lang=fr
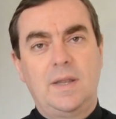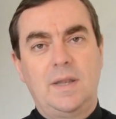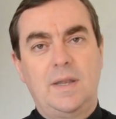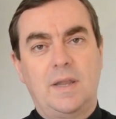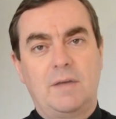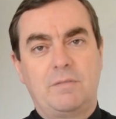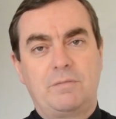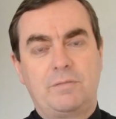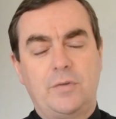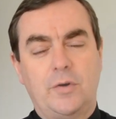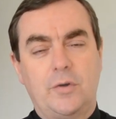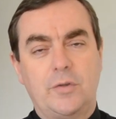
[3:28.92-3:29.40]

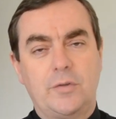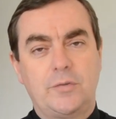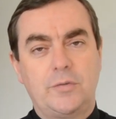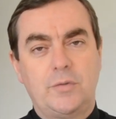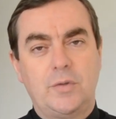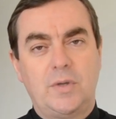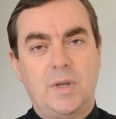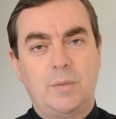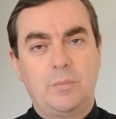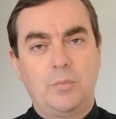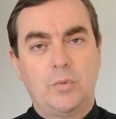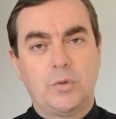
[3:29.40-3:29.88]
la force
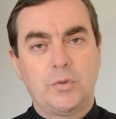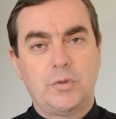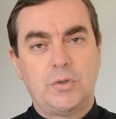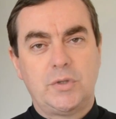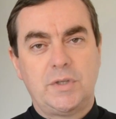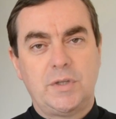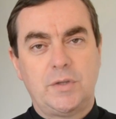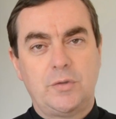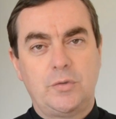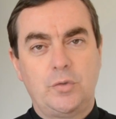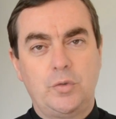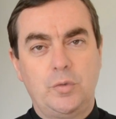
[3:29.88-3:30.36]
de l'amour de
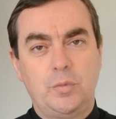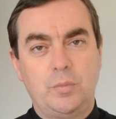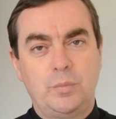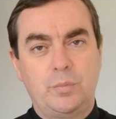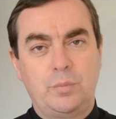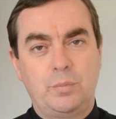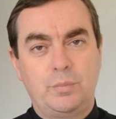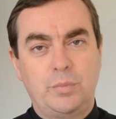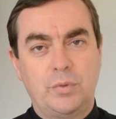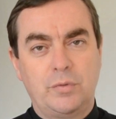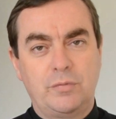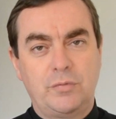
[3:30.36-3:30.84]
Jésus
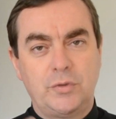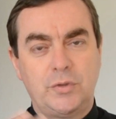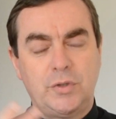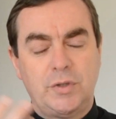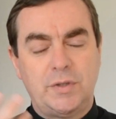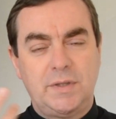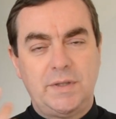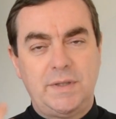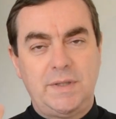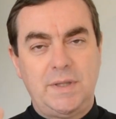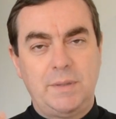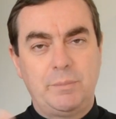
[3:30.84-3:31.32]
pour vous
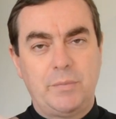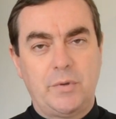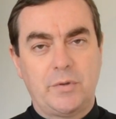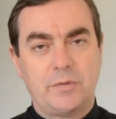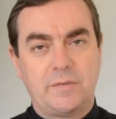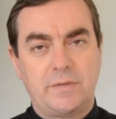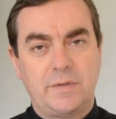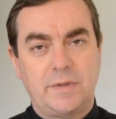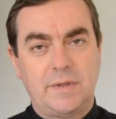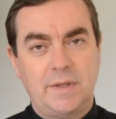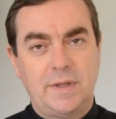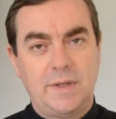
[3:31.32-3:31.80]
donner des
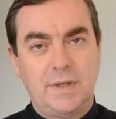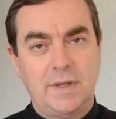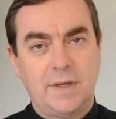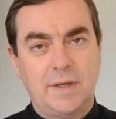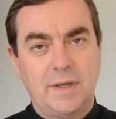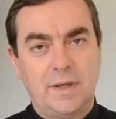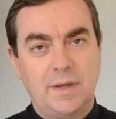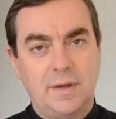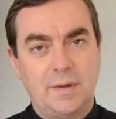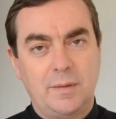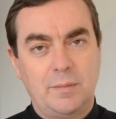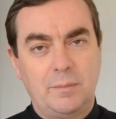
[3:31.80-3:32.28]
pensées
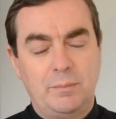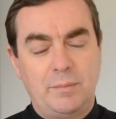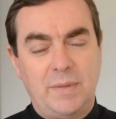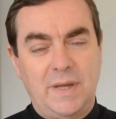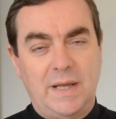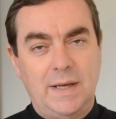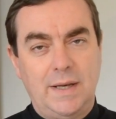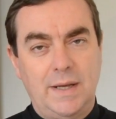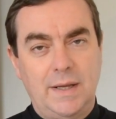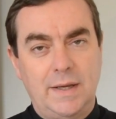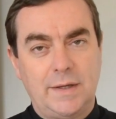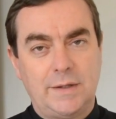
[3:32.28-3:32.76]

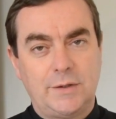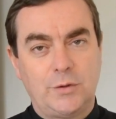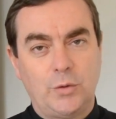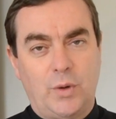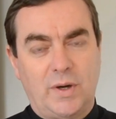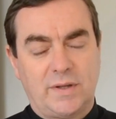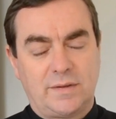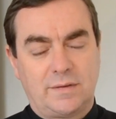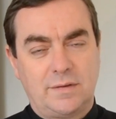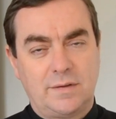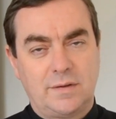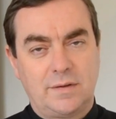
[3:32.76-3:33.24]
belles et
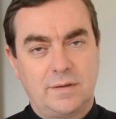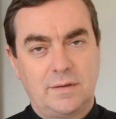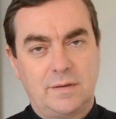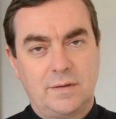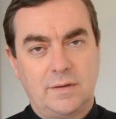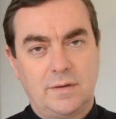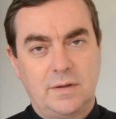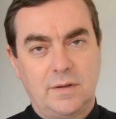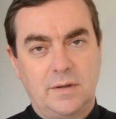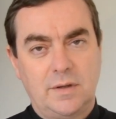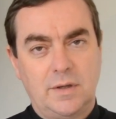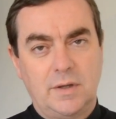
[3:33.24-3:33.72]
droites
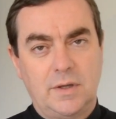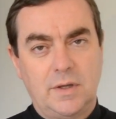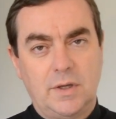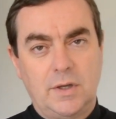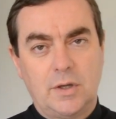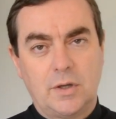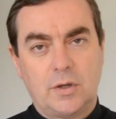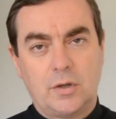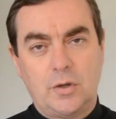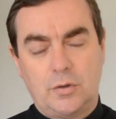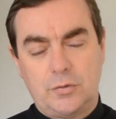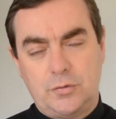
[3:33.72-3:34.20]

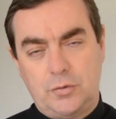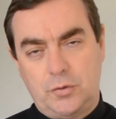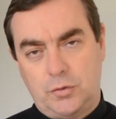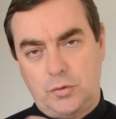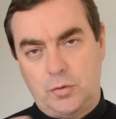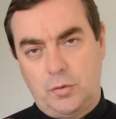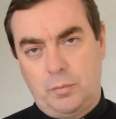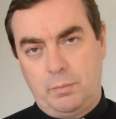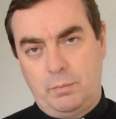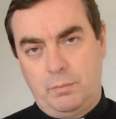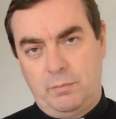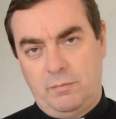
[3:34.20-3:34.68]
quand ce
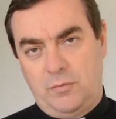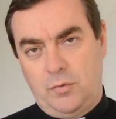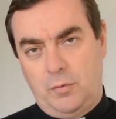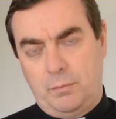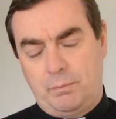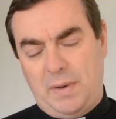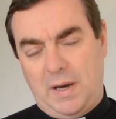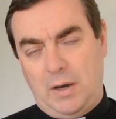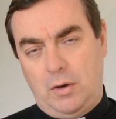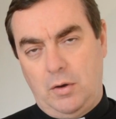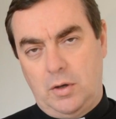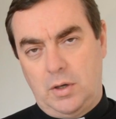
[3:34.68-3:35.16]
sont vos
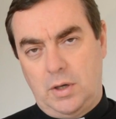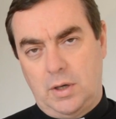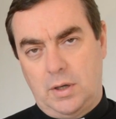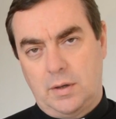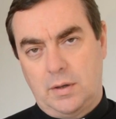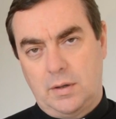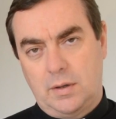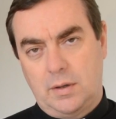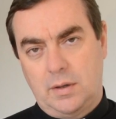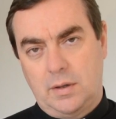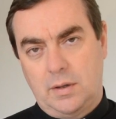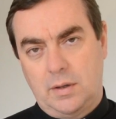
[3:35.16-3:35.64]
paroles
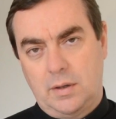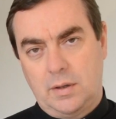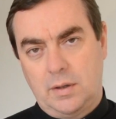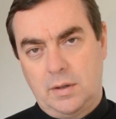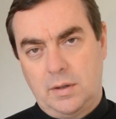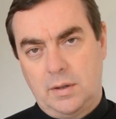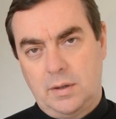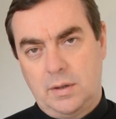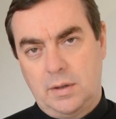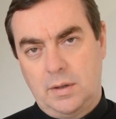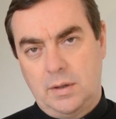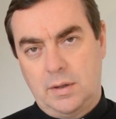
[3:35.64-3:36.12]

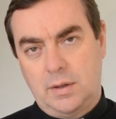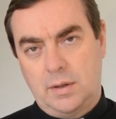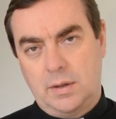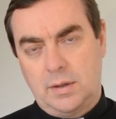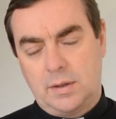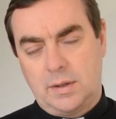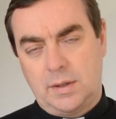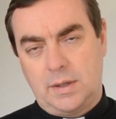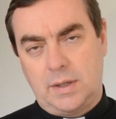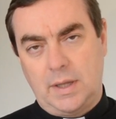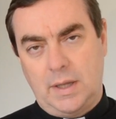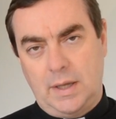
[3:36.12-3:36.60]

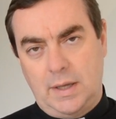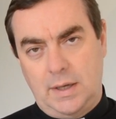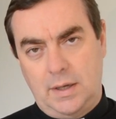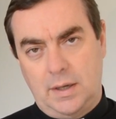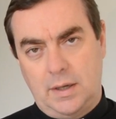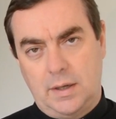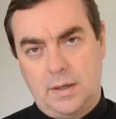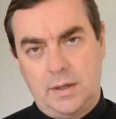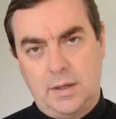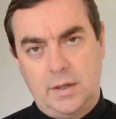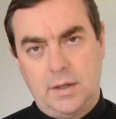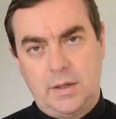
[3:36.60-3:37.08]
qui,
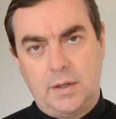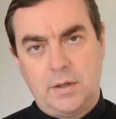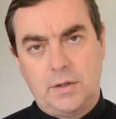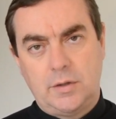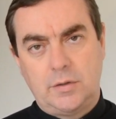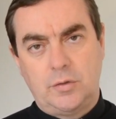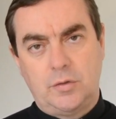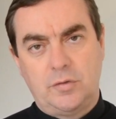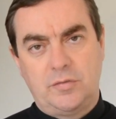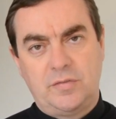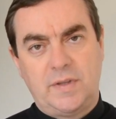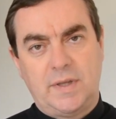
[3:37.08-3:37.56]
elles,
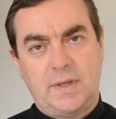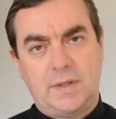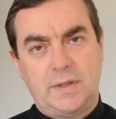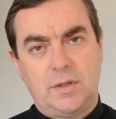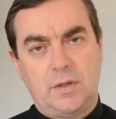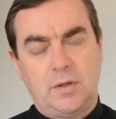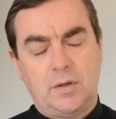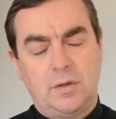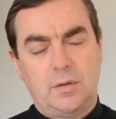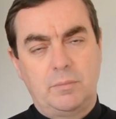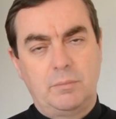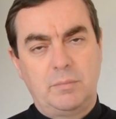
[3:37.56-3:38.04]

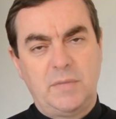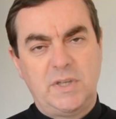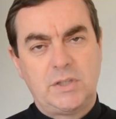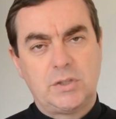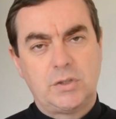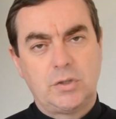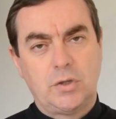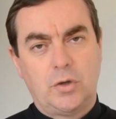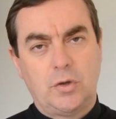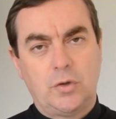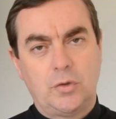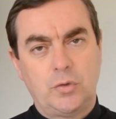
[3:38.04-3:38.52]
deviennent
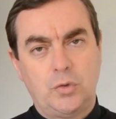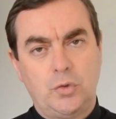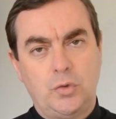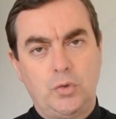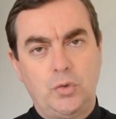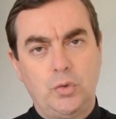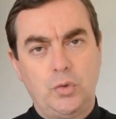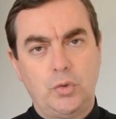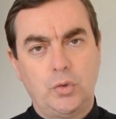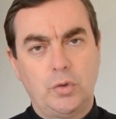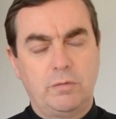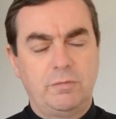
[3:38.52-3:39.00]
méchantes,
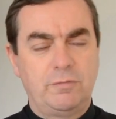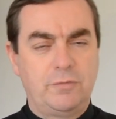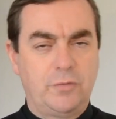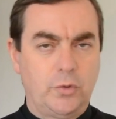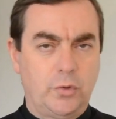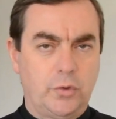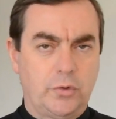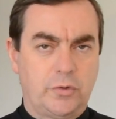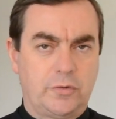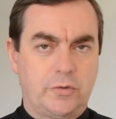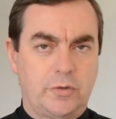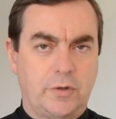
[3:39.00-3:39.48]
dures,
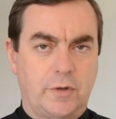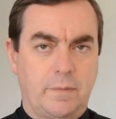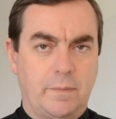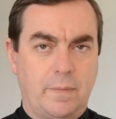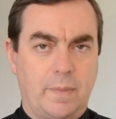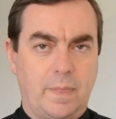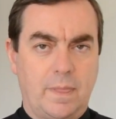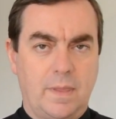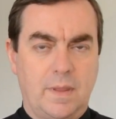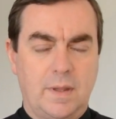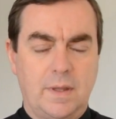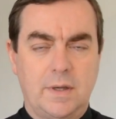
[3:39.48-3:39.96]
fausses,
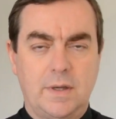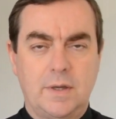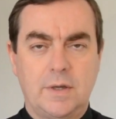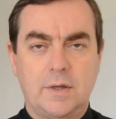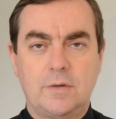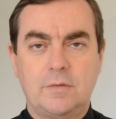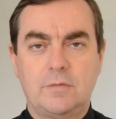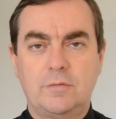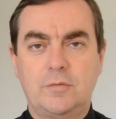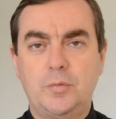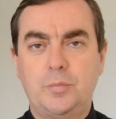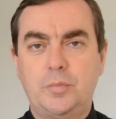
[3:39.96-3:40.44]

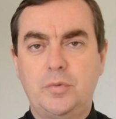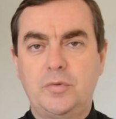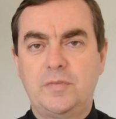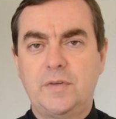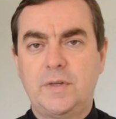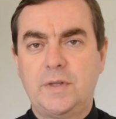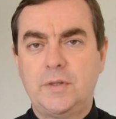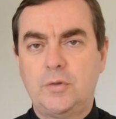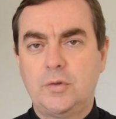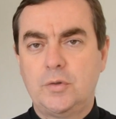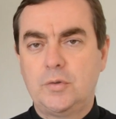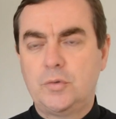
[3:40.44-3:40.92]
vous
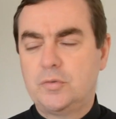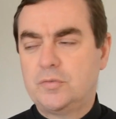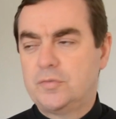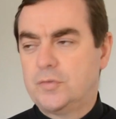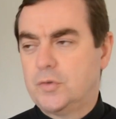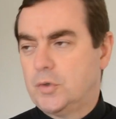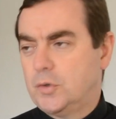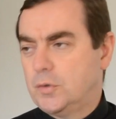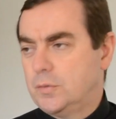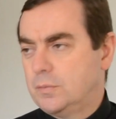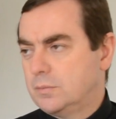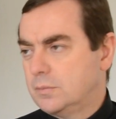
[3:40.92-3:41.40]
pouvez de
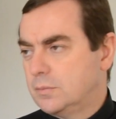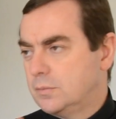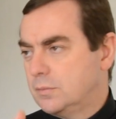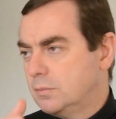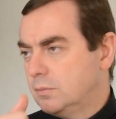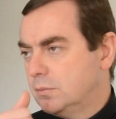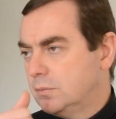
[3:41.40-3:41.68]
nouveau